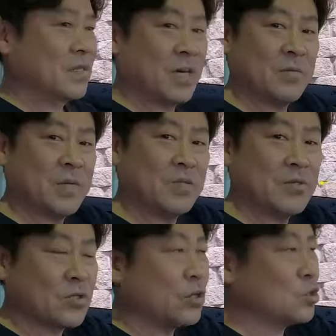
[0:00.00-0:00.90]

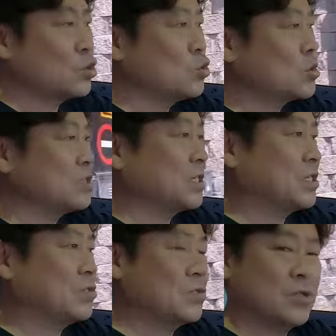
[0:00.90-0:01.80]
다음에도 더 좋은
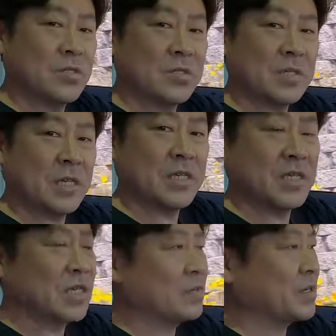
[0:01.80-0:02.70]
컨텐츠로
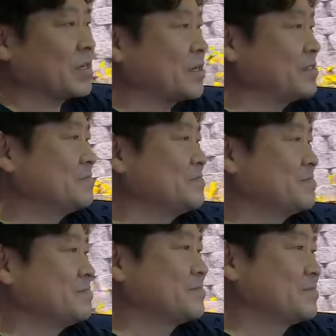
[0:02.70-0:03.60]
다시 찾아뵐게요
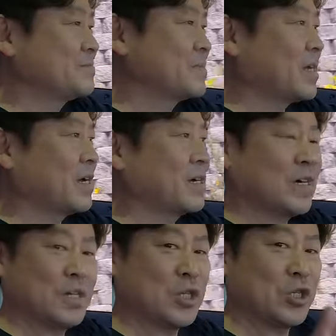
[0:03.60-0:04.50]

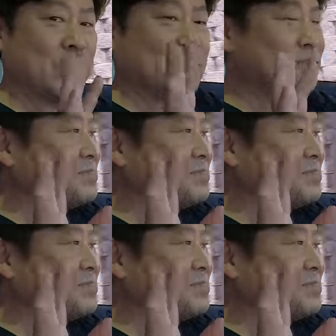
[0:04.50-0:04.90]
안녕히 계세요